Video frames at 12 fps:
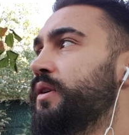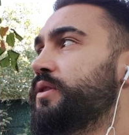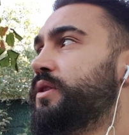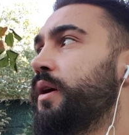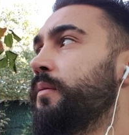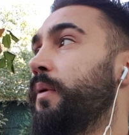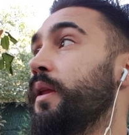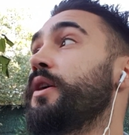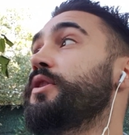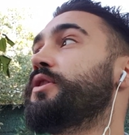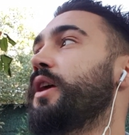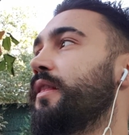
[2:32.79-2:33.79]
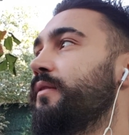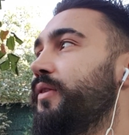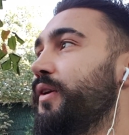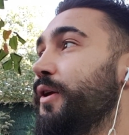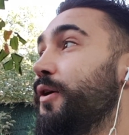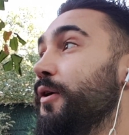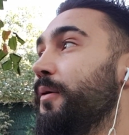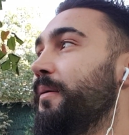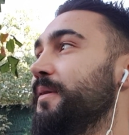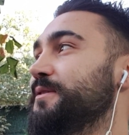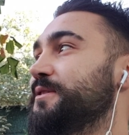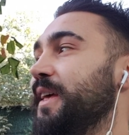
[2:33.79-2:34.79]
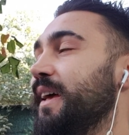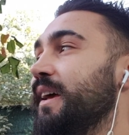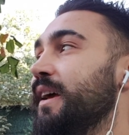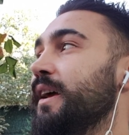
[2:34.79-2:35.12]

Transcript: İşte bana iş teklifi geliyor. O işte